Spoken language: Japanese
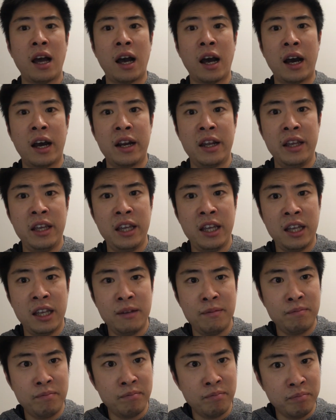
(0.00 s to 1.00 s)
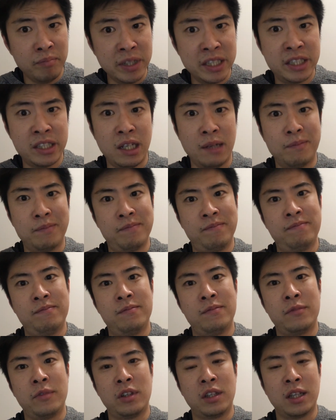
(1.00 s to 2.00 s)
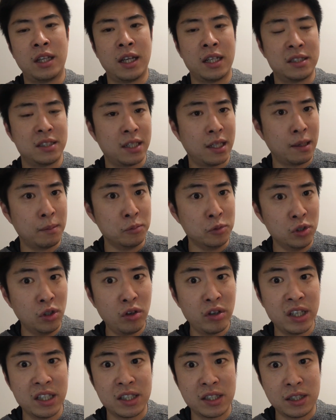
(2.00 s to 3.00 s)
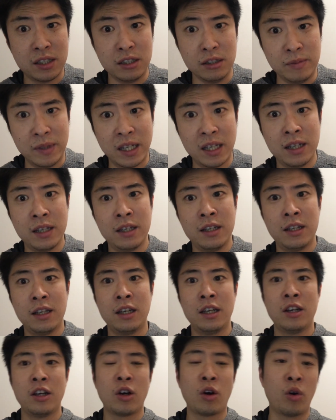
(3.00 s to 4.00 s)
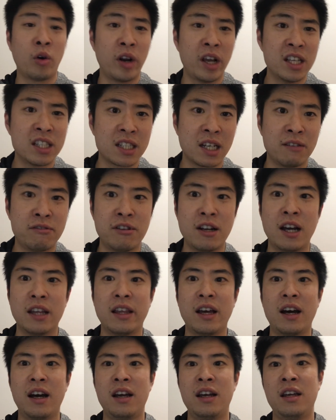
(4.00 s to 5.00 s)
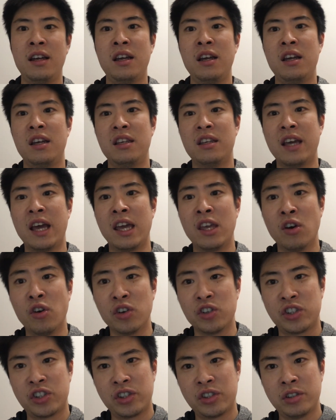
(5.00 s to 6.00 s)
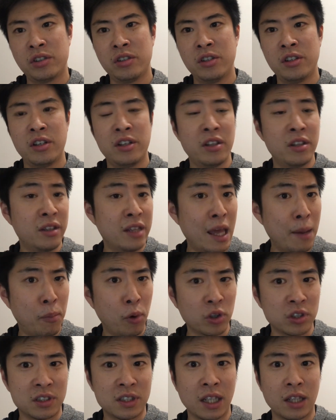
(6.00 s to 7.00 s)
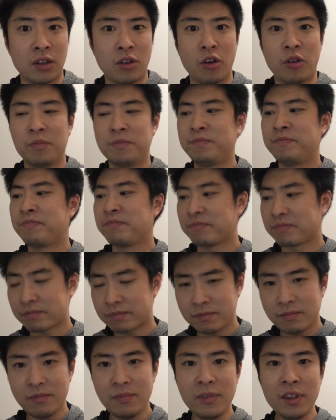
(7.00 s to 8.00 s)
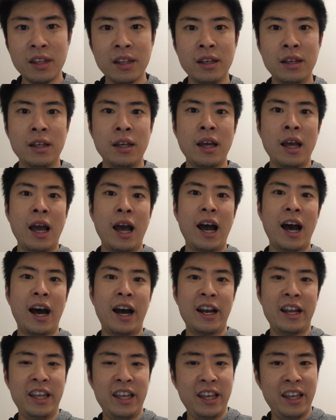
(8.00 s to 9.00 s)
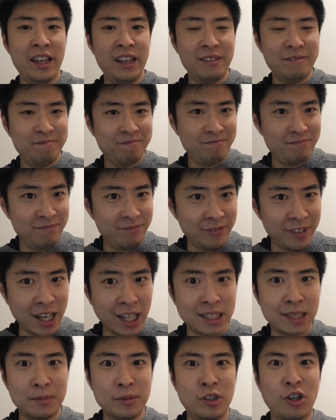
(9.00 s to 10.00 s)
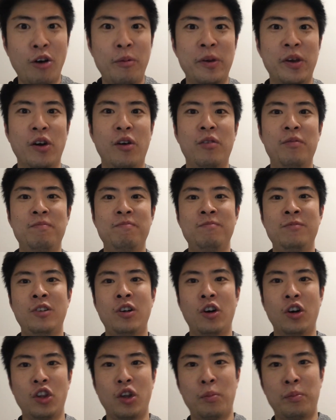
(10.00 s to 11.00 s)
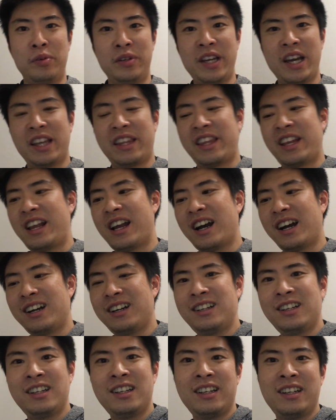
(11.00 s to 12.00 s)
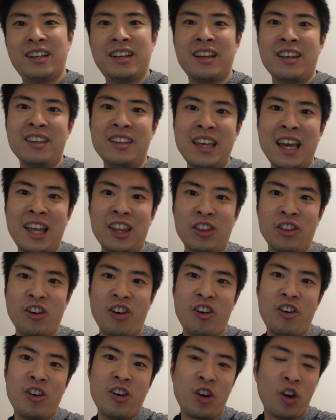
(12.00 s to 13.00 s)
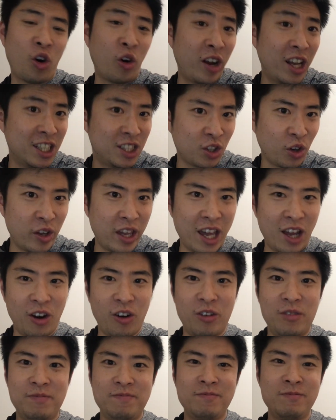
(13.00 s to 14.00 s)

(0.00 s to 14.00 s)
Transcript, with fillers: ナアリミスリムだざ、むのぎするび、これいすかフラナ、いや、よし、ネポズナと。あり、やさむどびよ、おとプリエテリア、イえンの、これいすこやろ。